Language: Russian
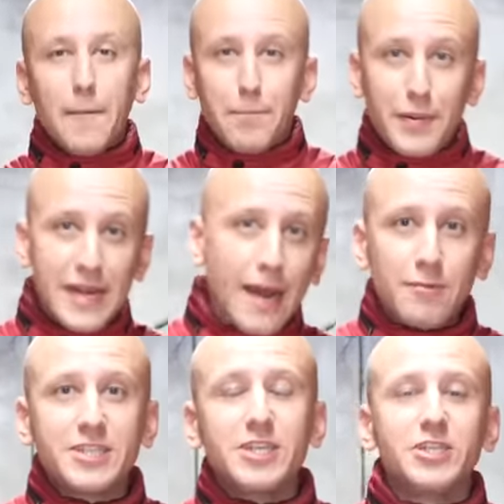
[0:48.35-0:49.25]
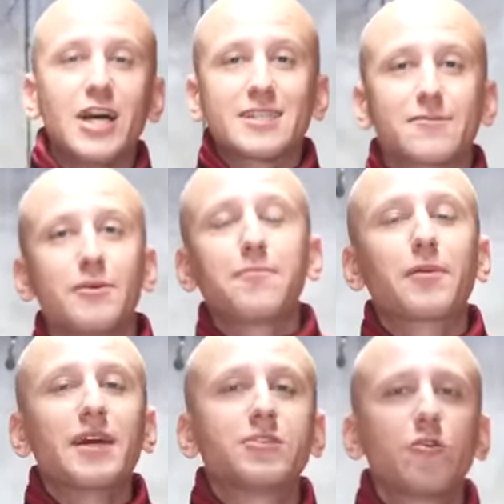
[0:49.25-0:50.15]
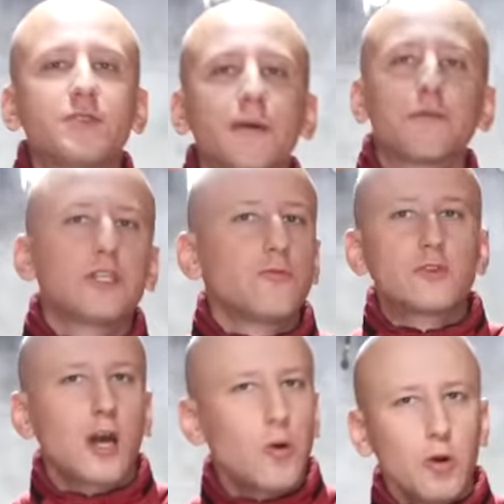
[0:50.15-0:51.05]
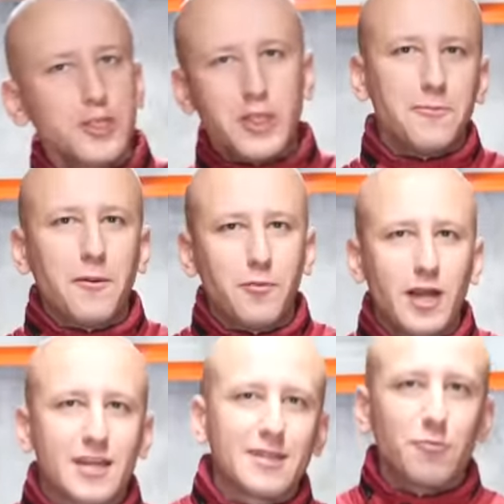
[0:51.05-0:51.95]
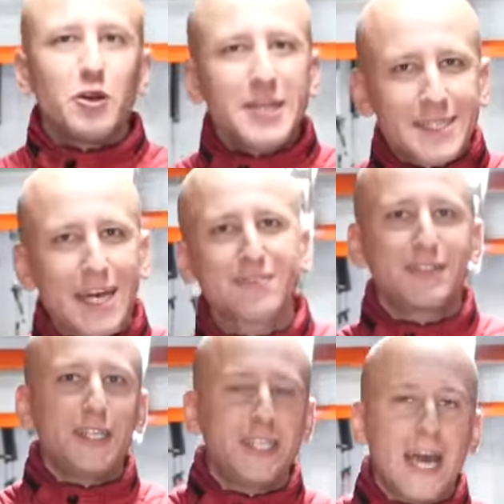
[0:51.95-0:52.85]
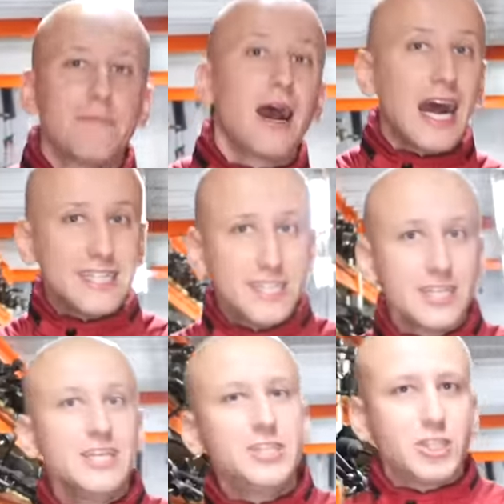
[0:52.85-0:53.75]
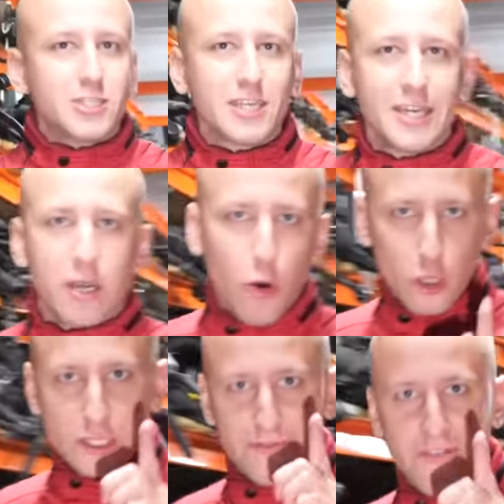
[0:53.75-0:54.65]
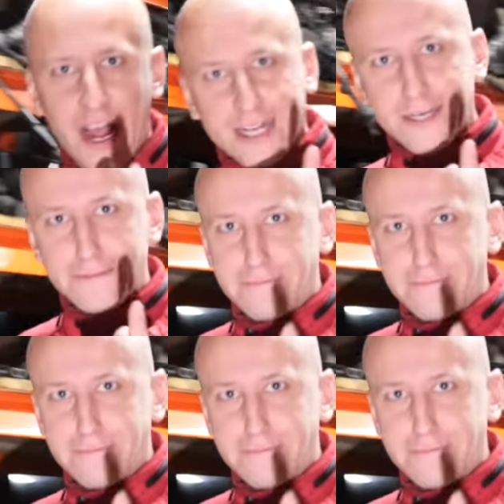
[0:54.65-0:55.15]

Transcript: а прямо сейчас мы пройдемся почему-то очень популярному. Итак, встречаем 1.4 от ВАК.